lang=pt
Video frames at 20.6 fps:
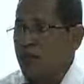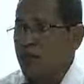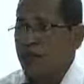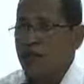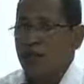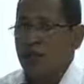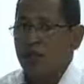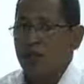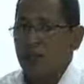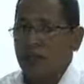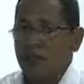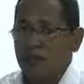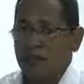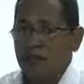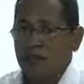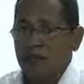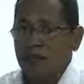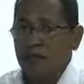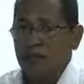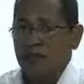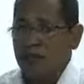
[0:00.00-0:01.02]
aqui com
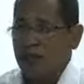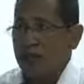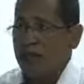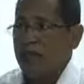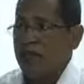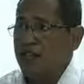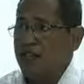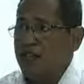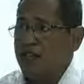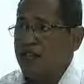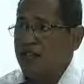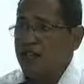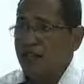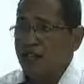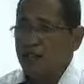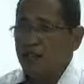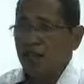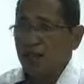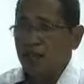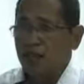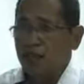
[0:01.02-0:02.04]
as livrarias.
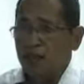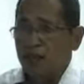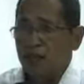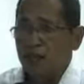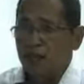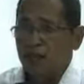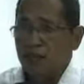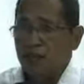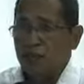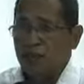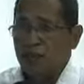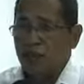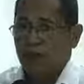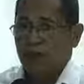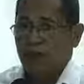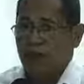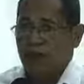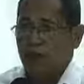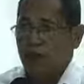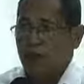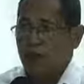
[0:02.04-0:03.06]
Ainda não não
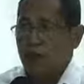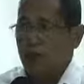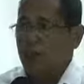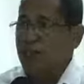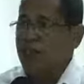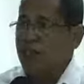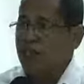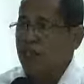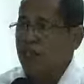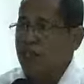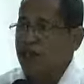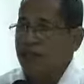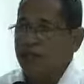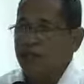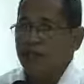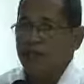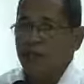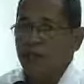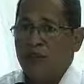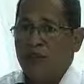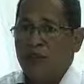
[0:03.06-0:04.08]
está concluída essa
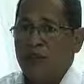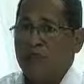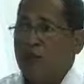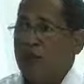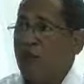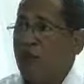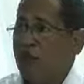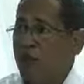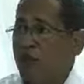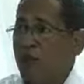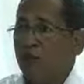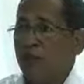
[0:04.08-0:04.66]
parte. Então eu quero deixar o meu